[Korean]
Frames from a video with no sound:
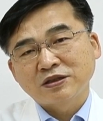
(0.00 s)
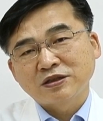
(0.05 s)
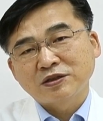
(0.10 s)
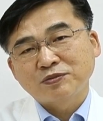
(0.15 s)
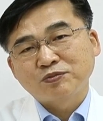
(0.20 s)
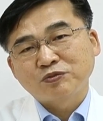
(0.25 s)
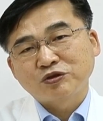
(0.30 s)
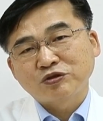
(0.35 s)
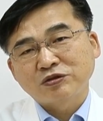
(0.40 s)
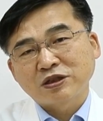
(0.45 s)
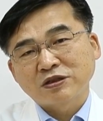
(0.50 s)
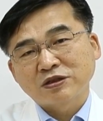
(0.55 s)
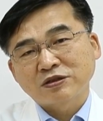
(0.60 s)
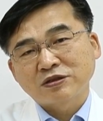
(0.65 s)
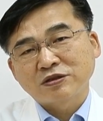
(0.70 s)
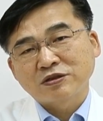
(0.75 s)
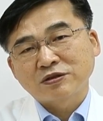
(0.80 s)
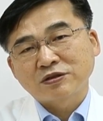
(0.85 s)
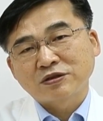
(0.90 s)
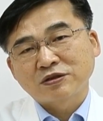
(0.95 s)
집중해서
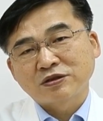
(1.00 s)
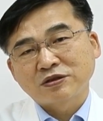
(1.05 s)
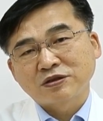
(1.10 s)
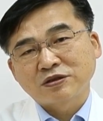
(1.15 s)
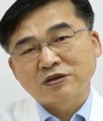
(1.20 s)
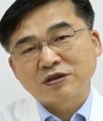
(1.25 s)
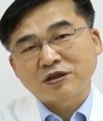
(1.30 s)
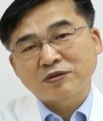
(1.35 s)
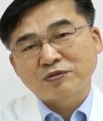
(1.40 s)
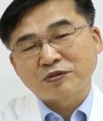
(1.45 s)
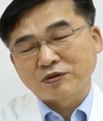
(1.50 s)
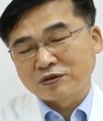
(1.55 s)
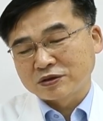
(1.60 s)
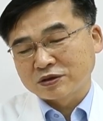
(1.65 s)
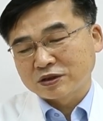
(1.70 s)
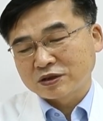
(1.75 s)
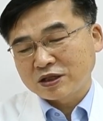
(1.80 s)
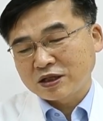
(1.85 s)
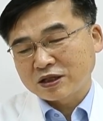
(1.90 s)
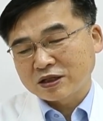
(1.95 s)
이제 들여다보고
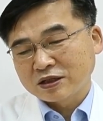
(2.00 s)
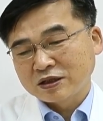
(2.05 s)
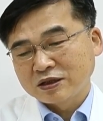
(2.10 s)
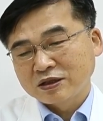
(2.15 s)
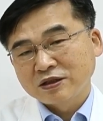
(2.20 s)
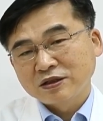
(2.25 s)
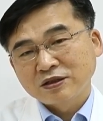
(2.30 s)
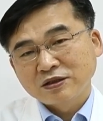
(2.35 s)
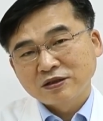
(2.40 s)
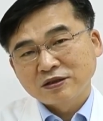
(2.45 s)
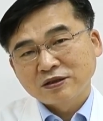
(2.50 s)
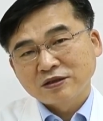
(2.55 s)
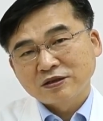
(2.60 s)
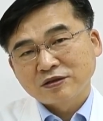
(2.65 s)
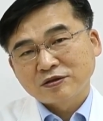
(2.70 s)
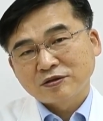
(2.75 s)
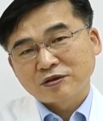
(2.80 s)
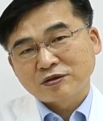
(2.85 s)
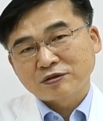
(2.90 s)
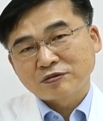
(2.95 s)
있는데
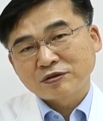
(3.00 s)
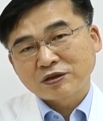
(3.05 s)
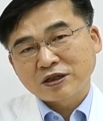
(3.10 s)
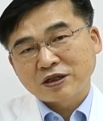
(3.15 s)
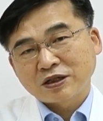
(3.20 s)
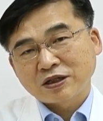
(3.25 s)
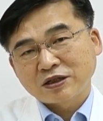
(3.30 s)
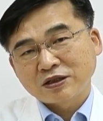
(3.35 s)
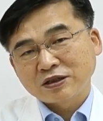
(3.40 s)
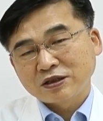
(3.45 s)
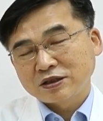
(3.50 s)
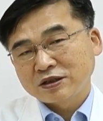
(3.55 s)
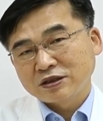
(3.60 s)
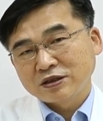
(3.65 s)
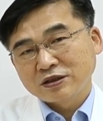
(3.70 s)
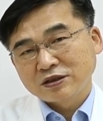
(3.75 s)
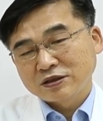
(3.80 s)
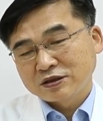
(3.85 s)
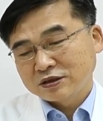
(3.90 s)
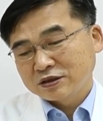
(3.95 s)
어, 우리가 이
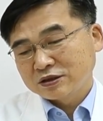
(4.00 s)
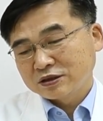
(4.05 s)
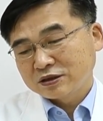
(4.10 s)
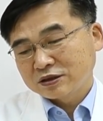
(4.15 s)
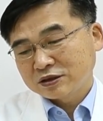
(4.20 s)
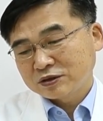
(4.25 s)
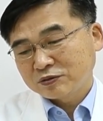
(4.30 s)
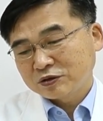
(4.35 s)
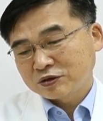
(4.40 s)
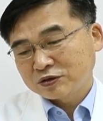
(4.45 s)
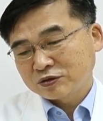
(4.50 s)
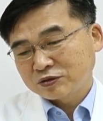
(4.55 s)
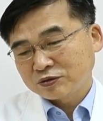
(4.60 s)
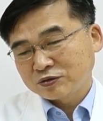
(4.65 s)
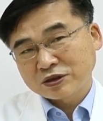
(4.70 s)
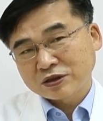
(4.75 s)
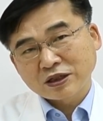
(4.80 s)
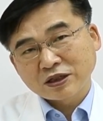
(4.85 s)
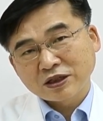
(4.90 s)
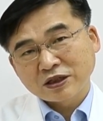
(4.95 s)
심근
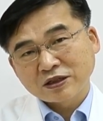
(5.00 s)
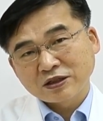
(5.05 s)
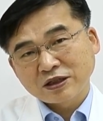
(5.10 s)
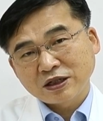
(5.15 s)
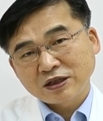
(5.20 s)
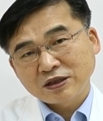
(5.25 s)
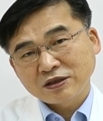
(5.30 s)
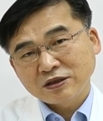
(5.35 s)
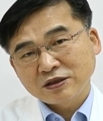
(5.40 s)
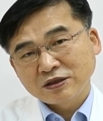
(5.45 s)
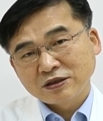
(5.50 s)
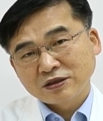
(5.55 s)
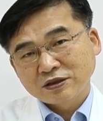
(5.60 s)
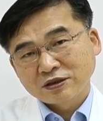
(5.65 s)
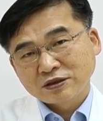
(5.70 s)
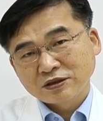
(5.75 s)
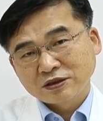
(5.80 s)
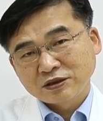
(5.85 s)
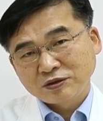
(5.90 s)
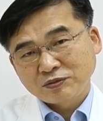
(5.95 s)
손상에 의한
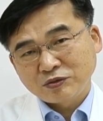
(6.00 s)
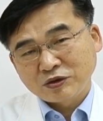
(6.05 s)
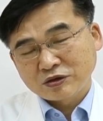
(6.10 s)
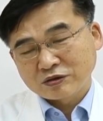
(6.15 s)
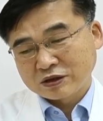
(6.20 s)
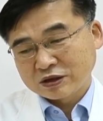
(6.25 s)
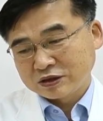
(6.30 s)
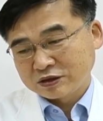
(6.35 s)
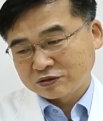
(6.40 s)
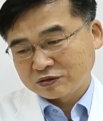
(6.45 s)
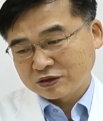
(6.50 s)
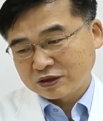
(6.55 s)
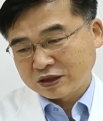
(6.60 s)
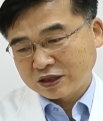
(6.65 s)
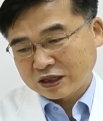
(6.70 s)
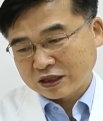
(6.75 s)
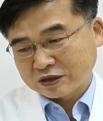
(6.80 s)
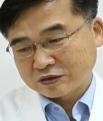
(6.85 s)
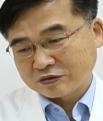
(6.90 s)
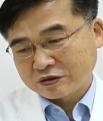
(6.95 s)
심혈관 질환의
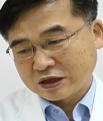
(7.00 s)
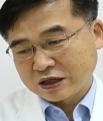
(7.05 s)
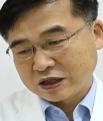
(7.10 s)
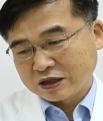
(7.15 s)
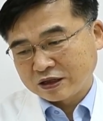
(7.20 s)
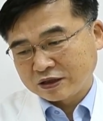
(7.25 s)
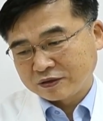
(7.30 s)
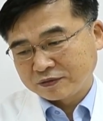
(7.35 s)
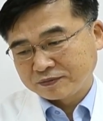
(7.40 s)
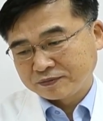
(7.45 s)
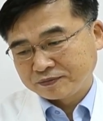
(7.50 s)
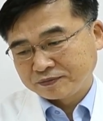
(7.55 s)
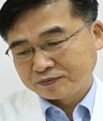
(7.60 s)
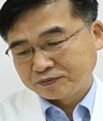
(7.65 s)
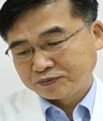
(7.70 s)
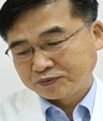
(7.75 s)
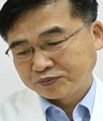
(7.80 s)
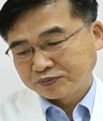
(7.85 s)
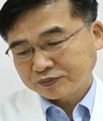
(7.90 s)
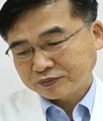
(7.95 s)
악화
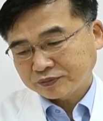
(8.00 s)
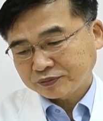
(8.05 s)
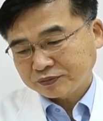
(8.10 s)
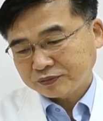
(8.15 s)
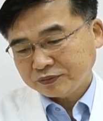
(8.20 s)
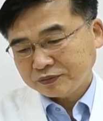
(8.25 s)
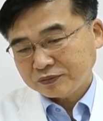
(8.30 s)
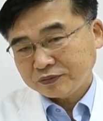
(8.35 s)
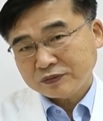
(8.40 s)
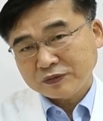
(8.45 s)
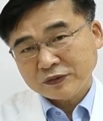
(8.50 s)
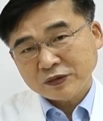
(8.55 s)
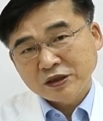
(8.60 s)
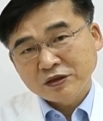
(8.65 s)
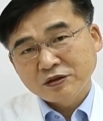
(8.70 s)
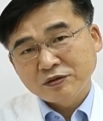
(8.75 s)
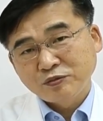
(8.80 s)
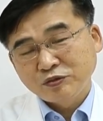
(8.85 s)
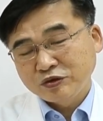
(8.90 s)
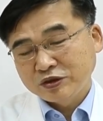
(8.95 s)

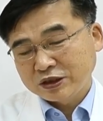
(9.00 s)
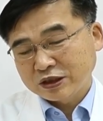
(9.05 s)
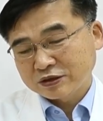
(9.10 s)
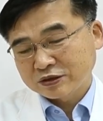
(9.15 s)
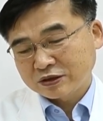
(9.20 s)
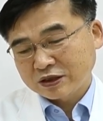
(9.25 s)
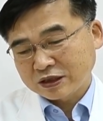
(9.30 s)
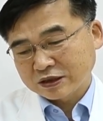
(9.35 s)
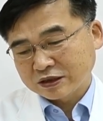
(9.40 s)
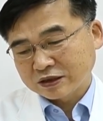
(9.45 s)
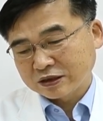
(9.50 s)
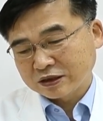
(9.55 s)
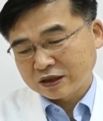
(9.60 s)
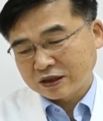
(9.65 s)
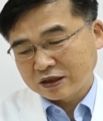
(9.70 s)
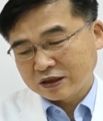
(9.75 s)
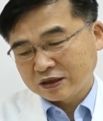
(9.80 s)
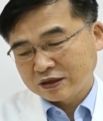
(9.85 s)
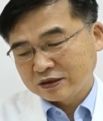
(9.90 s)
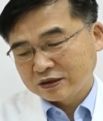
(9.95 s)
그걸 무시해서는 안
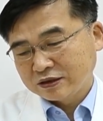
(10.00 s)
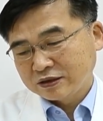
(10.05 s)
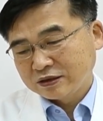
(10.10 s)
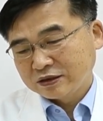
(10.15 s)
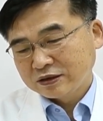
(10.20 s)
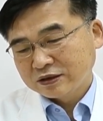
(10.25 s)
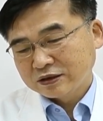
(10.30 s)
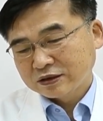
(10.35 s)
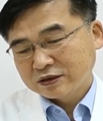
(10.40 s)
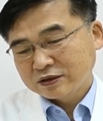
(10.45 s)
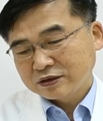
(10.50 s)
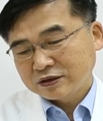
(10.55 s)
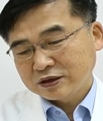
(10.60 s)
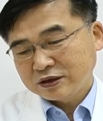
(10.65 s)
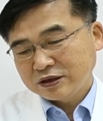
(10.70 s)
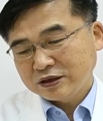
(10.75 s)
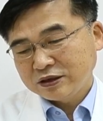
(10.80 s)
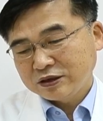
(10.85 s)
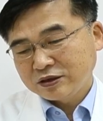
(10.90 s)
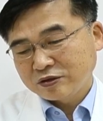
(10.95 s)
된다. 그래서
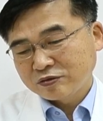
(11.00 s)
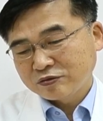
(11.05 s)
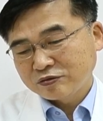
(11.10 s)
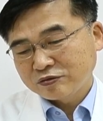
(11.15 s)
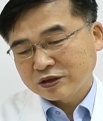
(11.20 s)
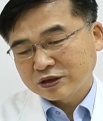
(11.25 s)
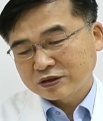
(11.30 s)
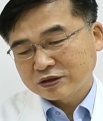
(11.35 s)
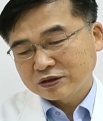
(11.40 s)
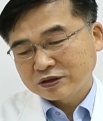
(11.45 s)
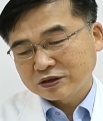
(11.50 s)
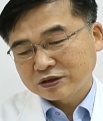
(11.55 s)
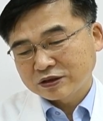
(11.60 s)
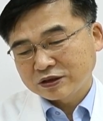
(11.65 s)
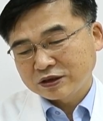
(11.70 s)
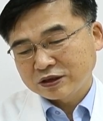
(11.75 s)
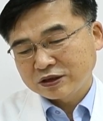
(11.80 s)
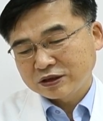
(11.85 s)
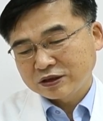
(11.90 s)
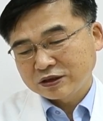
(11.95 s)
이 연구에서 이제
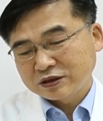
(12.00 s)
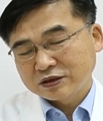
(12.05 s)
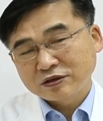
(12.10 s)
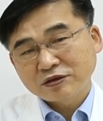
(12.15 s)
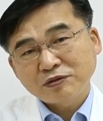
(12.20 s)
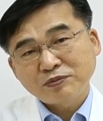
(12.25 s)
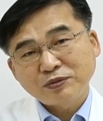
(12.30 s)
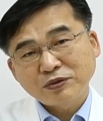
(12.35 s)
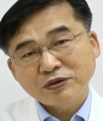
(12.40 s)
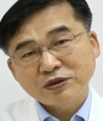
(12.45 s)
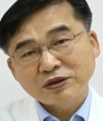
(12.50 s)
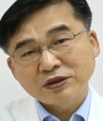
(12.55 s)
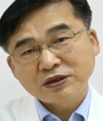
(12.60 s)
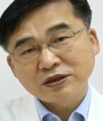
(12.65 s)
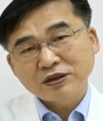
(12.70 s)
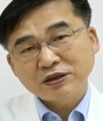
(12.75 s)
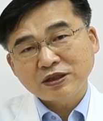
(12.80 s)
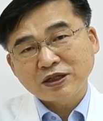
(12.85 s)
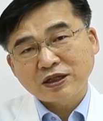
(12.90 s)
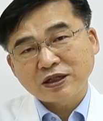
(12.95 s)
이 트로포닌
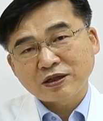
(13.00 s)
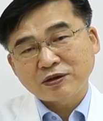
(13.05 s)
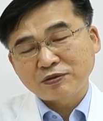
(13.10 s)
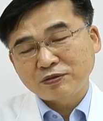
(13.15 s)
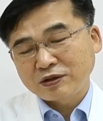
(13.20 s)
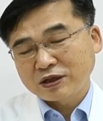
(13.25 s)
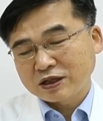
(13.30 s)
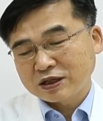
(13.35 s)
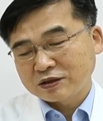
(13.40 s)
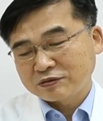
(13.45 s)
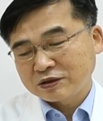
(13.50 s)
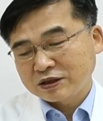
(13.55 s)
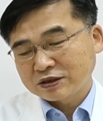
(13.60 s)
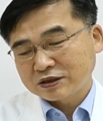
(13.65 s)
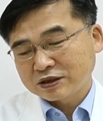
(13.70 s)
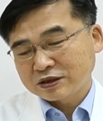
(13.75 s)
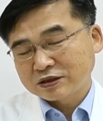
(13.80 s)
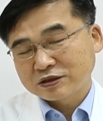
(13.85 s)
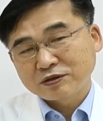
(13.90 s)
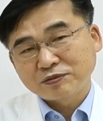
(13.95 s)
T가 올라간
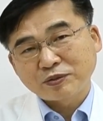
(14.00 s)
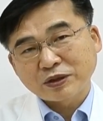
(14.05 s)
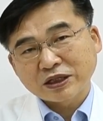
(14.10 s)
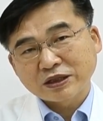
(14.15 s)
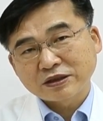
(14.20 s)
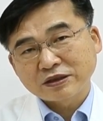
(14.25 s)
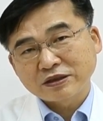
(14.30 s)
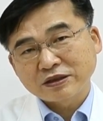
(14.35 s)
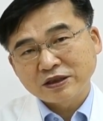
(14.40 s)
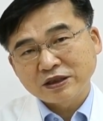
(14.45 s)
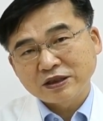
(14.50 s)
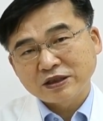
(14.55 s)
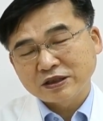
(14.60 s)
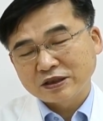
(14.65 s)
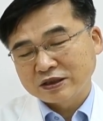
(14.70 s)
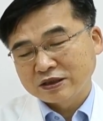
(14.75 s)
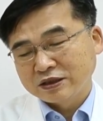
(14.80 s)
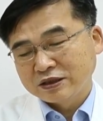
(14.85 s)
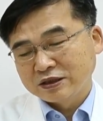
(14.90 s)
환자들을 봤더니